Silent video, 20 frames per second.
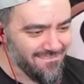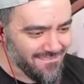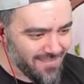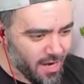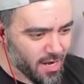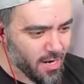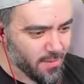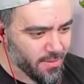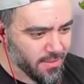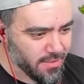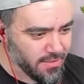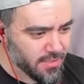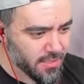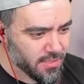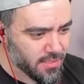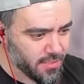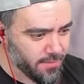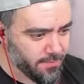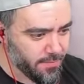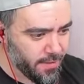Arabanızı da
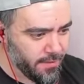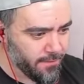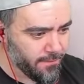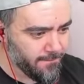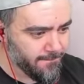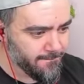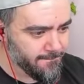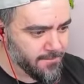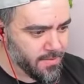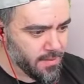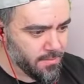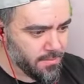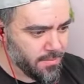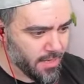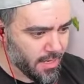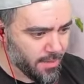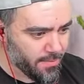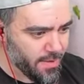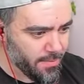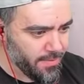kırayım lan. Bir de
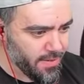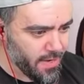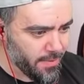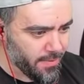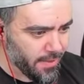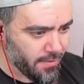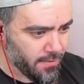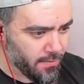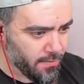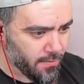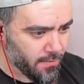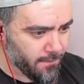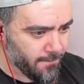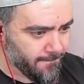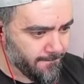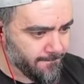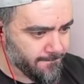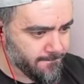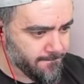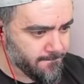arabaya binemeyin.
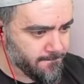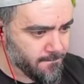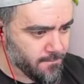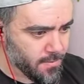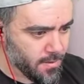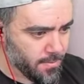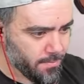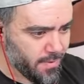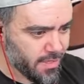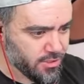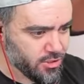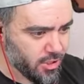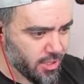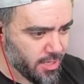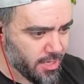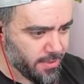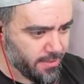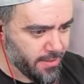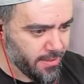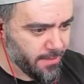Parçala
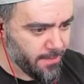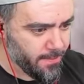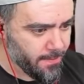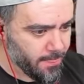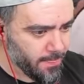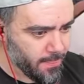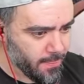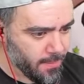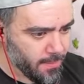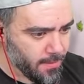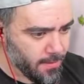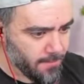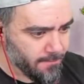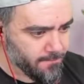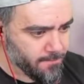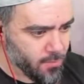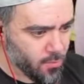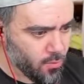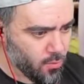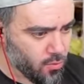arabayı.
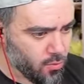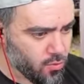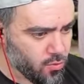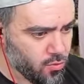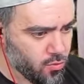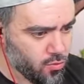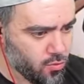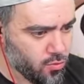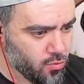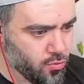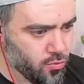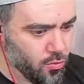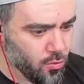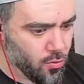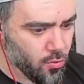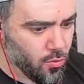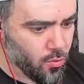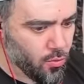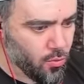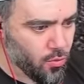
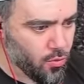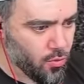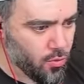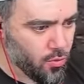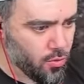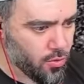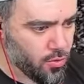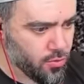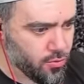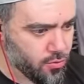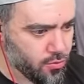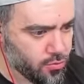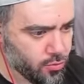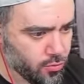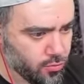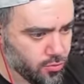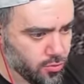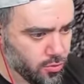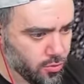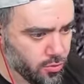Oh. Oh
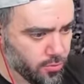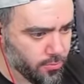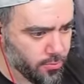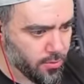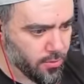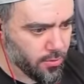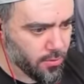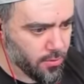çok güzel oldu bu.